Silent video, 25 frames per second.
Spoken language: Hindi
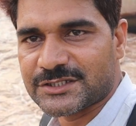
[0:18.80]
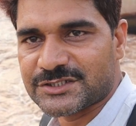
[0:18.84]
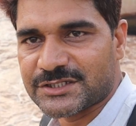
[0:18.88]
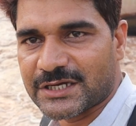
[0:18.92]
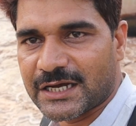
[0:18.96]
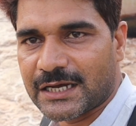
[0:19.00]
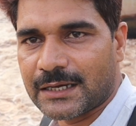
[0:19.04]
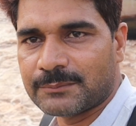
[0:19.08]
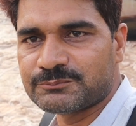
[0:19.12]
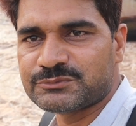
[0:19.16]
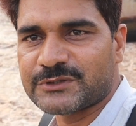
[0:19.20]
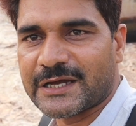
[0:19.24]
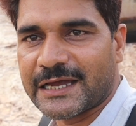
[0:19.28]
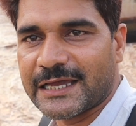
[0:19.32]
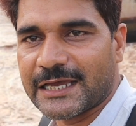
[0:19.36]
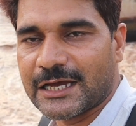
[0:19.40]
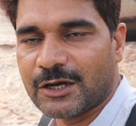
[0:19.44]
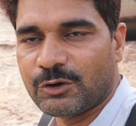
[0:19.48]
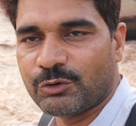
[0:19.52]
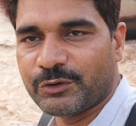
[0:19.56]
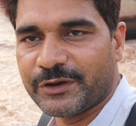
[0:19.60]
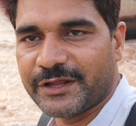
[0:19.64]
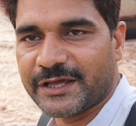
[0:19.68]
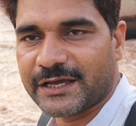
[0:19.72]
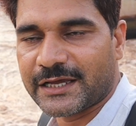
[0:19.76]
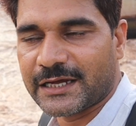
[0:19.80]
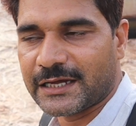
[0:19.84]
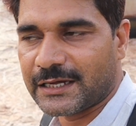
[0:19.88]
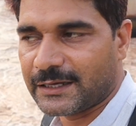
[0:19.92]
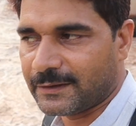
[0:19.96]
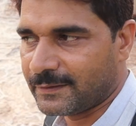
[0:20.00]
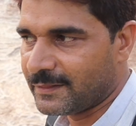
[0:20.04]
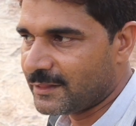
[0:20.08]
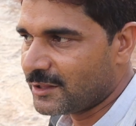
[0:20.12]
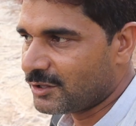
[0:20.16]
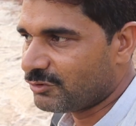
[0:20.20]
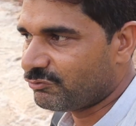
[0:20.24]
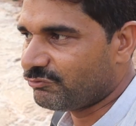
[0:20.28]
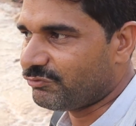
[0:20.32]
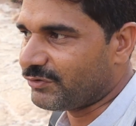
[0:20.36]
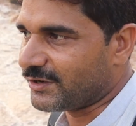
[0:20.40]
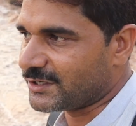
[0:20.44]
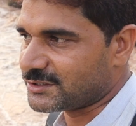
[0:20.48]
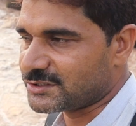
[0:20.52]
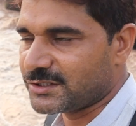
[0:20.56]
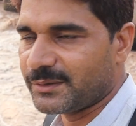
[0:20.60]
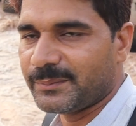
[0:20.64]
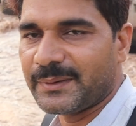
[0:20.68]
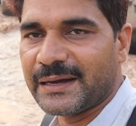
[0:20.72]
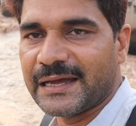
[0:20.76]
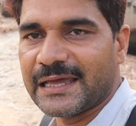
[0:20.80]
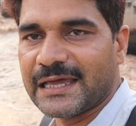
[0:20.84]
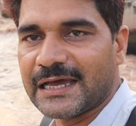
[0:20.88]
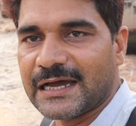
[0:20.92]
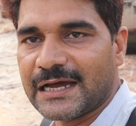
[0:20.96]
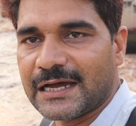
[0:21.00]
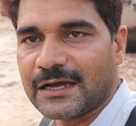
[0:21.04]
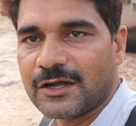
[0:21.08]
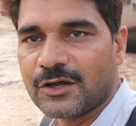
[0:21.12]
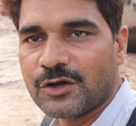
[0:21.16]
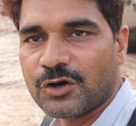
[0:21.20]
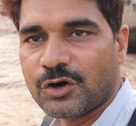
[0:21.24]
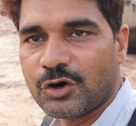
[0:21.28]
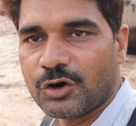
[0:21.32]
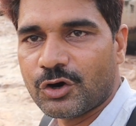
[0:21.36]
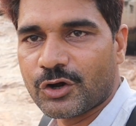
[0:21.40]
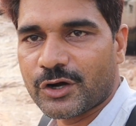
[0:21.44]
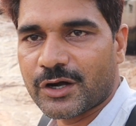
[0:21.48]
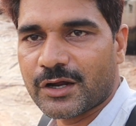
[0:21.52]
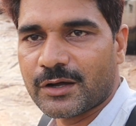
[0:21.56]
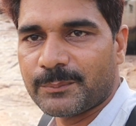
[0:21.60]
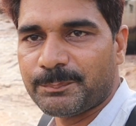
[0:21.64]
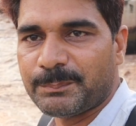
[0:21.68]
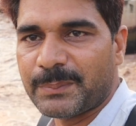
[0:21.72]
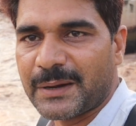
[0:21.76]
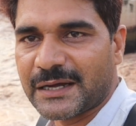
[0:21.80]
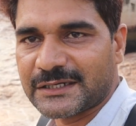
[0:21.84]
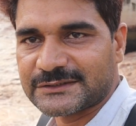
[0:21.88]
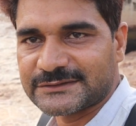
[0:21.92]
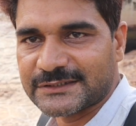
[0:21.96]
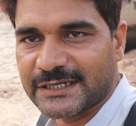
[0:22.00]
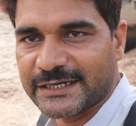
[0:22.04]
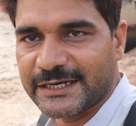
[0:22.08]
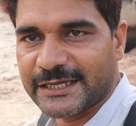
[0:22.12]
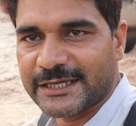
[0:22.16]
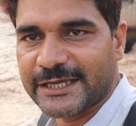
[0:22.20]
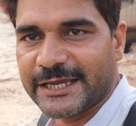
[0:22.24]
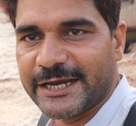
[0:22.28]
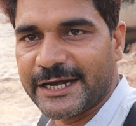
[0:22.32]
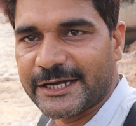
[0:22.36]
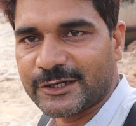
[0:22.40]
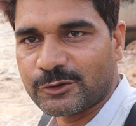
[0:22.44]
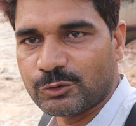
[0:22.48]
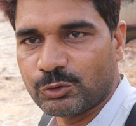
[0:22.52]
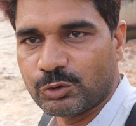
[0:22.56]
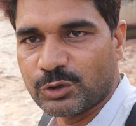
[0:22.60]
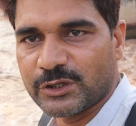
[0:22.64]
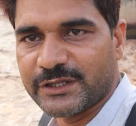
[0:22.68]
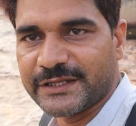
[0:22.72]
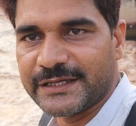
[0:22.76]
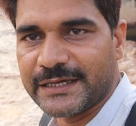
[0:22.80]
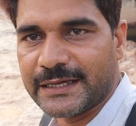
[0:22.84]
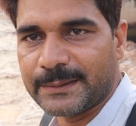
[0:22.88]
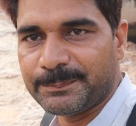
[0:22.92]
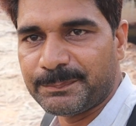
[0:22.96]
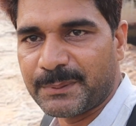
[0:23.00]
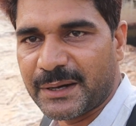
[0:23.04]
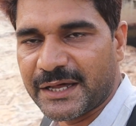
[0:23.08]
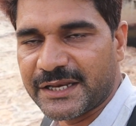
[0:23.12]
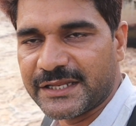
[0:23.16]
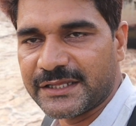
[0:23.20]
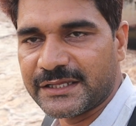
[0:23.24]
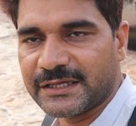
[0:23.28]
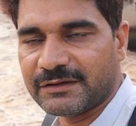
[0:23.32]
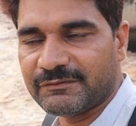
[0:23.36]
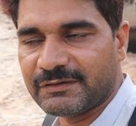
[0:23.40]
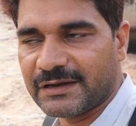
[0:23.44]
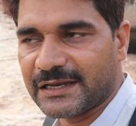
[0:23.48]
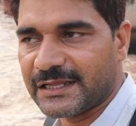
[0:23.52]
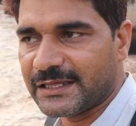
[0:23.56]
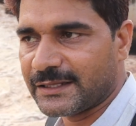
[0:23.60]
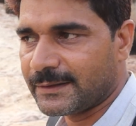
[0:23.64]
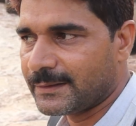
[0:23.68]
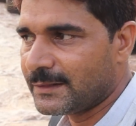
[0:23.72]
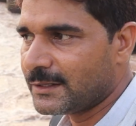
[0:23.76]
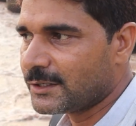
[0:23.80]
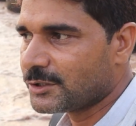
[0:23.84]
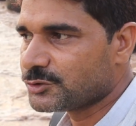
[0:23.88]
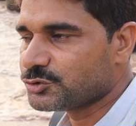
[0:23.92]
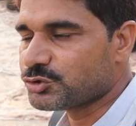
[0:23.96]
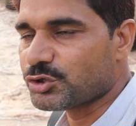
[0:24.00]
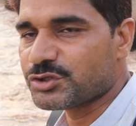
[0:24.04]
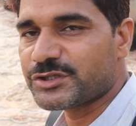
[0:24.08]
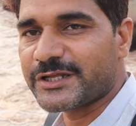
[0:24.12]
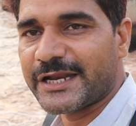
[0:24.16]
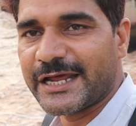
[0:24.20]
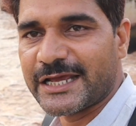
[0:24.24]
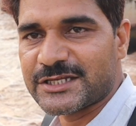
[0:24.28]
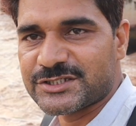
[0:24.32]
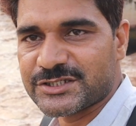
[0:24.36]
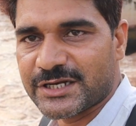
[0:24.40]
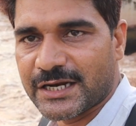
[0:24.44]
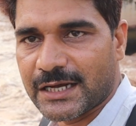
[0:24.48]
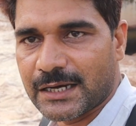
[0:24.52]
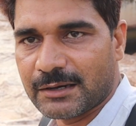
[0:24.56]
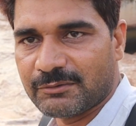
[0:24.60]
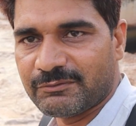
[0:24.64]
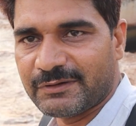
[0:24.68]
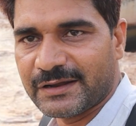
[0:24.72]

अच्छा हम साया होने का फ़र्ज नभाया और पाकिस्तान ने गेट खोल दिए पानी के वाले जो दरिया चनाव